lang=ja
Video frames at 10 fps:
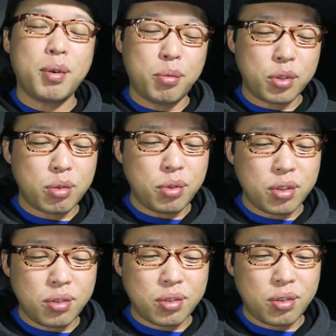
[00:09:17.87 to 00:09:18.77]
もと
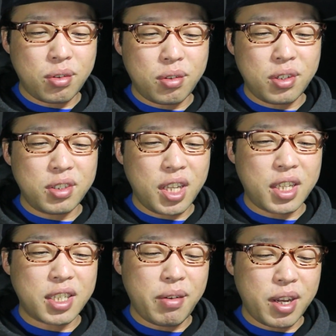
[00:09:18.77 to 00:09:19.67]
もとその
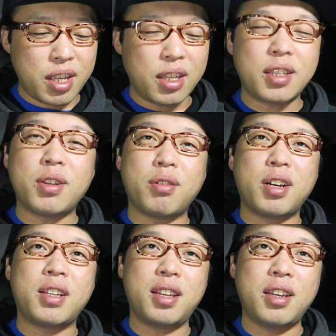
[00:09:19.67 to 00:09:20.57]
ね、サワデっていう
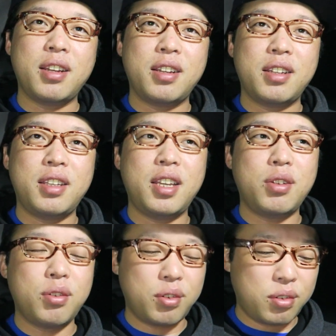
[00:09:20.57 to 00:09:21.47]
のはね、家
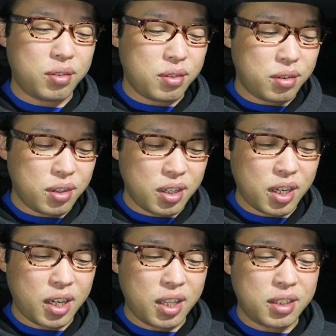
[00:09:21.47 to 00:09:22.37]
の
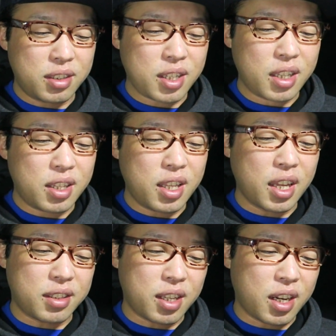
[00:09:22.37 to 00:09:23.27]
あれで使って
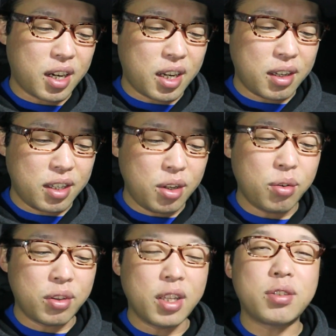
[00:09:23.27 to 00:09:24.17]
たやつだから、日
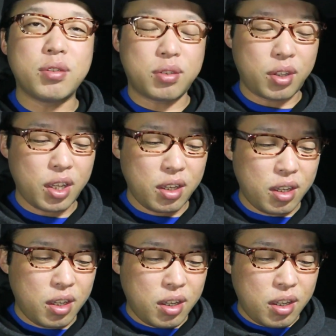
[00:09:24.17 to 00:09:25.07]
本でずっとね。だ
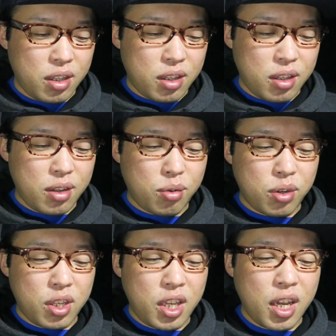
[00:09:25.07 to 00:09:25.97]
から
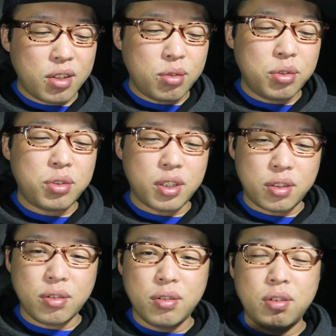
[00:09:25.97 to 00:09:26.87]
これにひゃくごじゅうえ
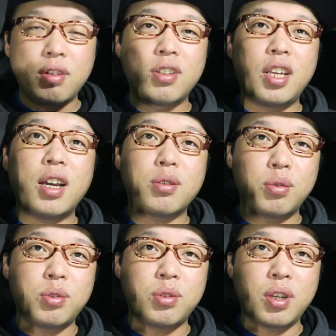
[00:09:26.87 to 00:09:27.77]
んですよ。にひゃ
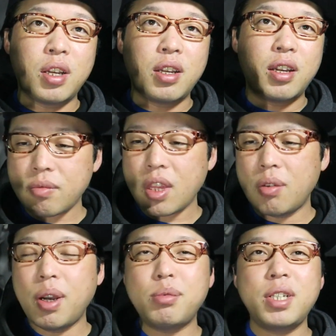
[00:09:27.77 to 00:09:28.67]
くごじゅうえん。
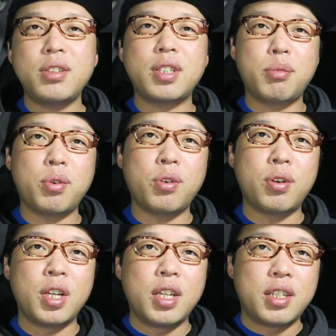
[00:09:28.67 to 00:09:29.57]
ファブリーズで
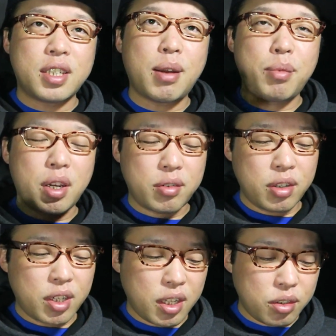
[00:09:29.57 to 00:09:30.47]
もさんびゃ
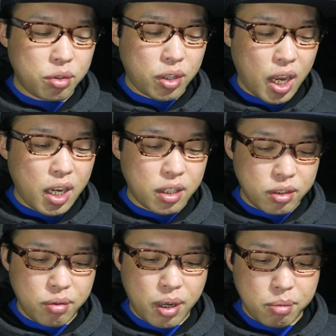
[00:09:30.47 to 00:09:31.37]
くえんぐらい。ちょっと高いん
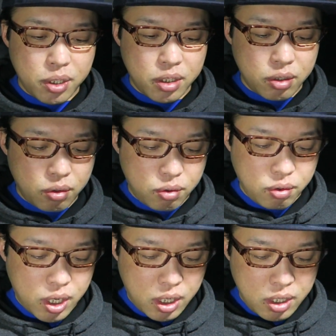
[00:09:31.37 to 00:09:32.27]
ですね、
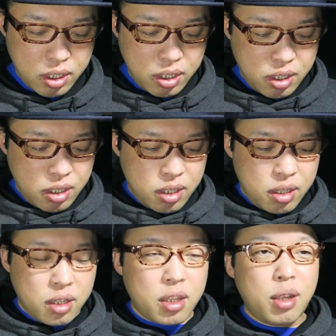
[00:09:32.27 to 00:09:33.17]
ファブリーズの方が。
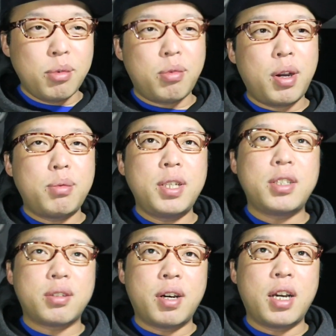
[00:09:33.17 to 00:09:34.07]
でも
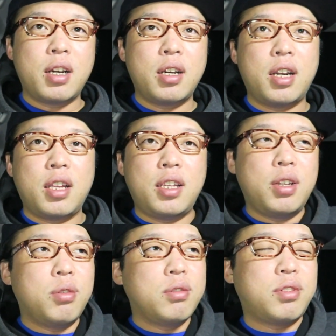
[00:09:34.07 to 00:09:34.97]
ファブリーズは、あれ
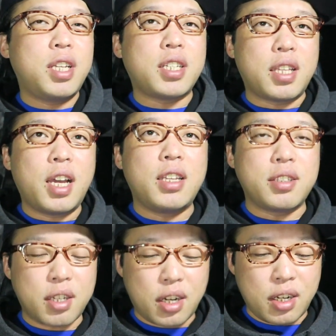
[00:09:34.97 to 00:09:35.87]
日本製じゃない
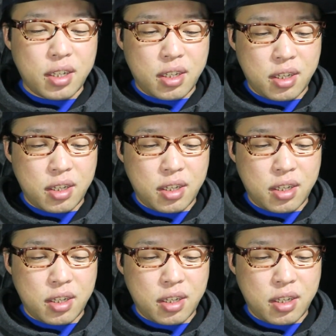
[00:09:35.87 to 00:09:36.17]
ですから。